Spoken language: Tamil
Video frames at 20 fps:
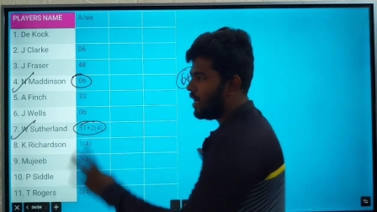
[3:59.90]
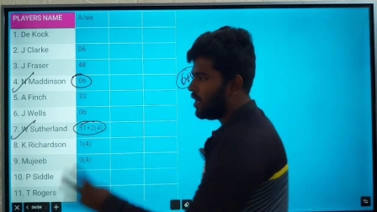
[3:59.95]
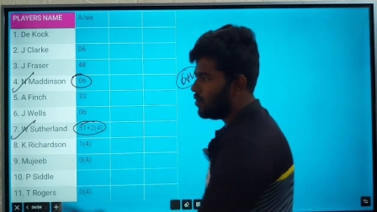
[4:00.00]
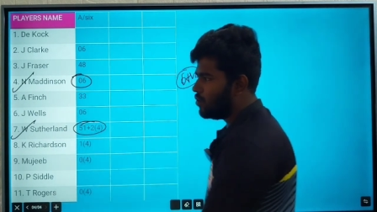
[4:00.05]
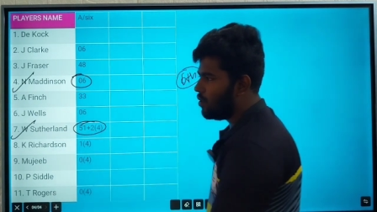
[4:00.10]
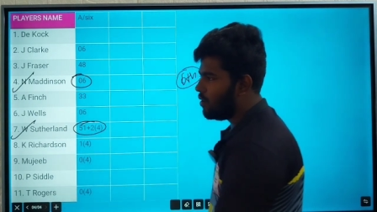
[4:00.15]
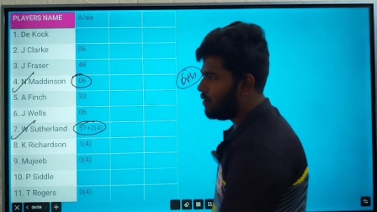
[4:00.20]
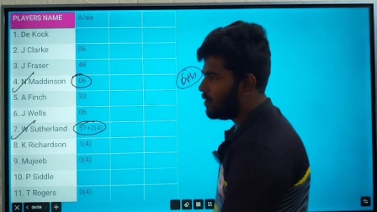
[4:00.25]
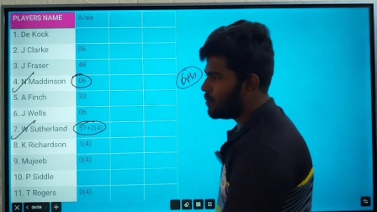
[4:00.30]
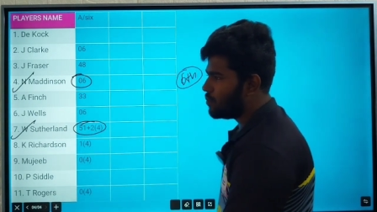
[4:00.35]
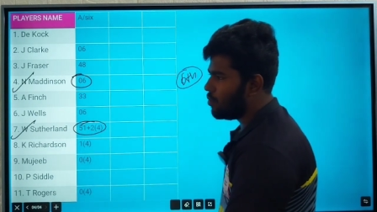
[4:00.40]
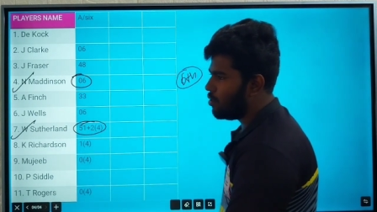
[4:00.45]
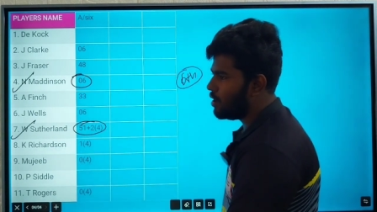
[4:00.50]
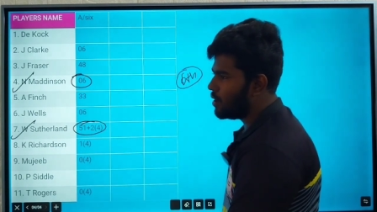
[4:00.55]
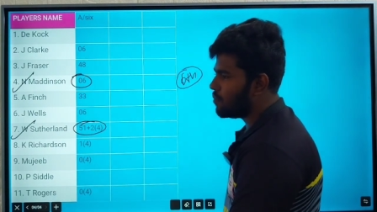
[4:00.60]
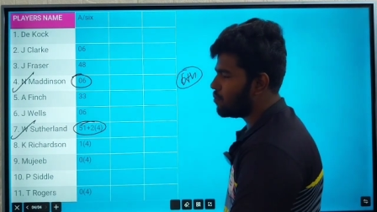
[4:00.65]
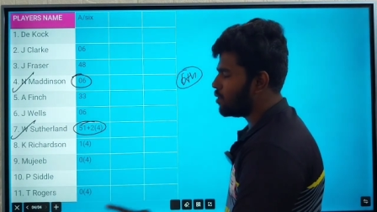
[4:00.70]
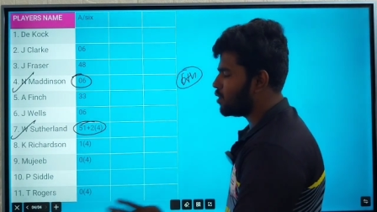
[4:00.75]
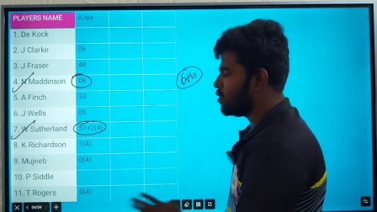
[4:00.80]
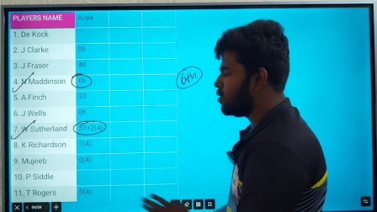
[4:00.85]
நாலு ஓவர்
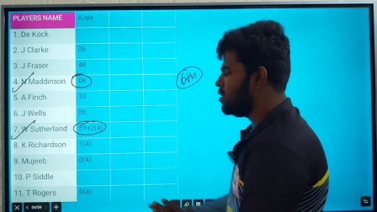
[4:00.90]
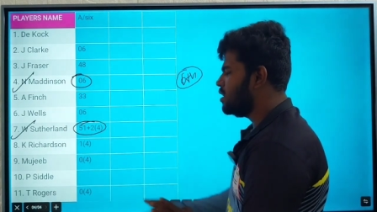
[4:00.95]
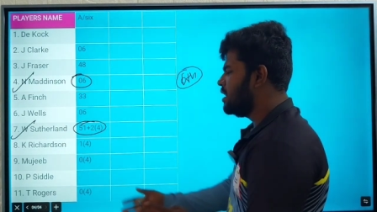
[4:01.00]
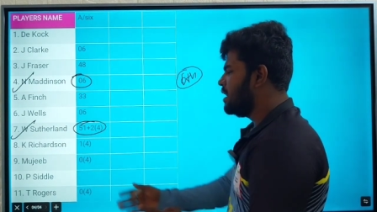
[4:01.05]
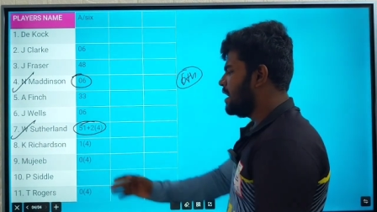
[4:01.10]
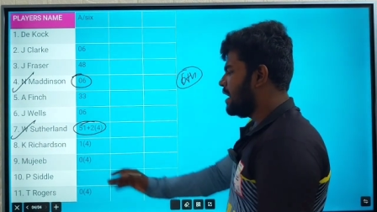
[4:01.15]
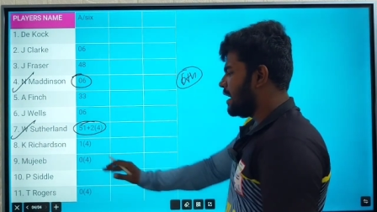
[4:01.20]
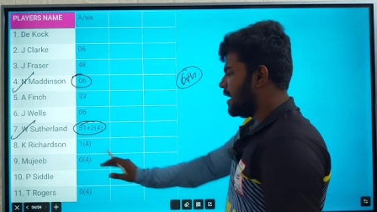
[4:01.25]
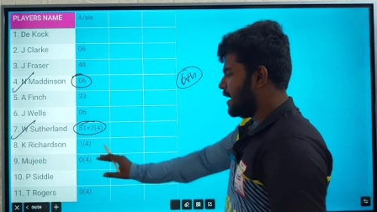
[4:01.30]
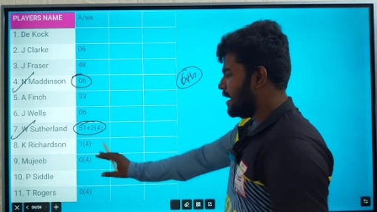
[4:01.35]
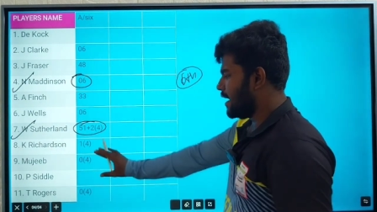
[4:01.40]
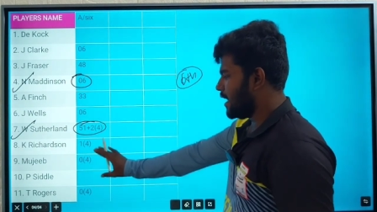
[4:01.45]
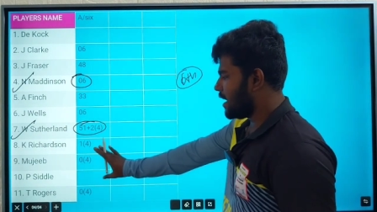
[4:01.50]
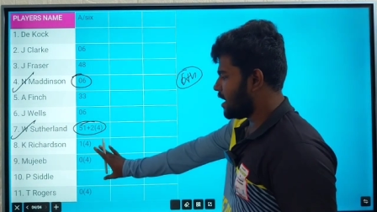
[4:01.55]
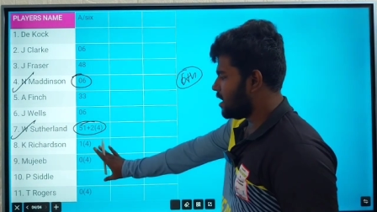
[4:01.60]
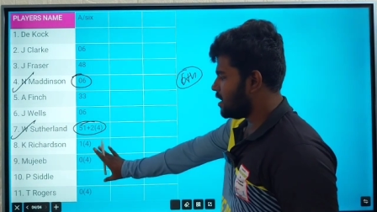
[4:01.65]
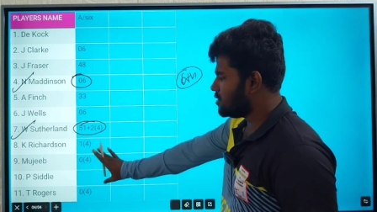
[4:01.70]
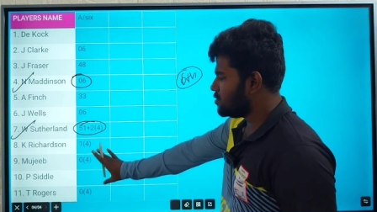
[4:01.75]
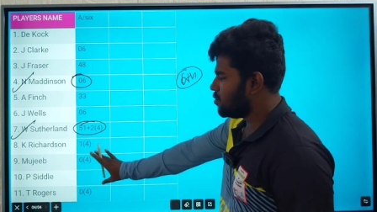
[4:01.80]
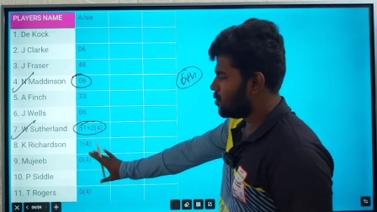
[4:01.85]
போலிங் பண்ணும்
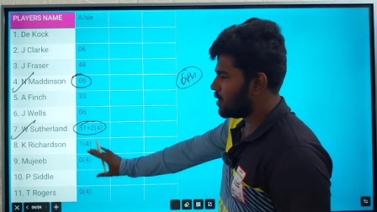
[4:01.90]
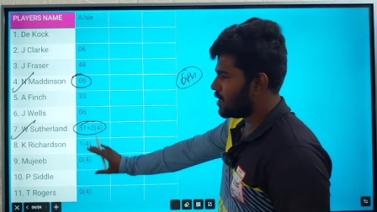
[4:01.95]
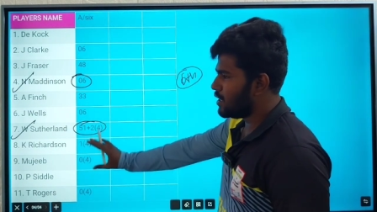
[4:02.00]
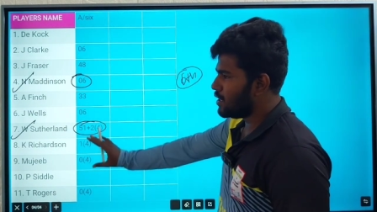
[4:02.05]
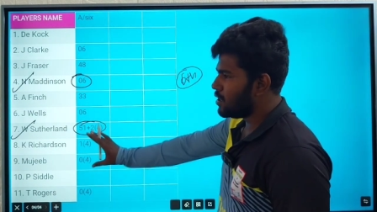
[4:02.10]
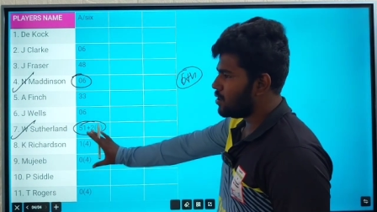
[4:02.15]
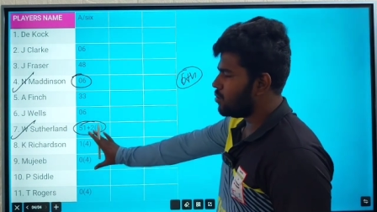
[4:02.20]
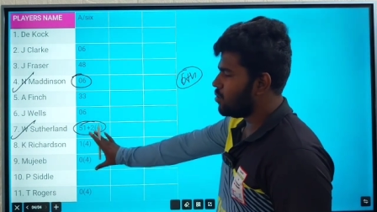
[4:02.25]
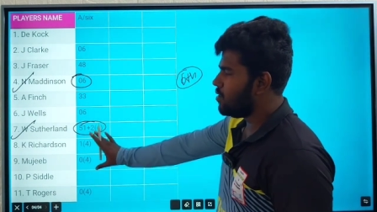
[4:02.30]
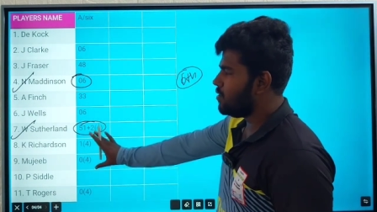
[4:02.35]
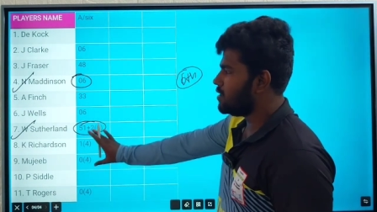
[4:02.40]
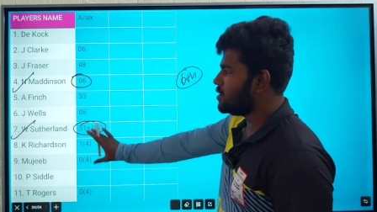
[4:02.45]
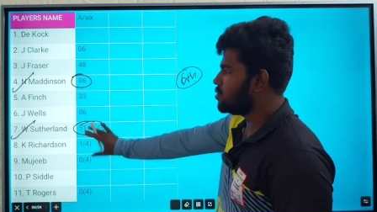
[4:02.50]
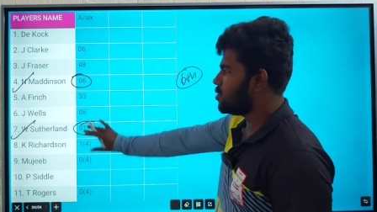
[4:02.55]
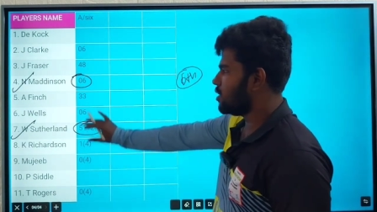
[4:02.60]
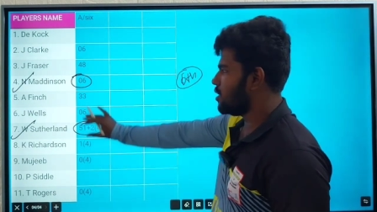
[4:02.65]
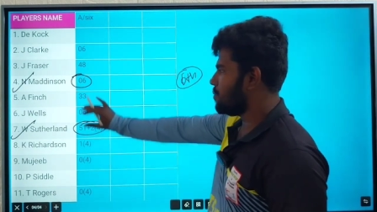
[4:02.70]
என்னைக்காச்சும் ஒரு ரெண்டு ஓவர்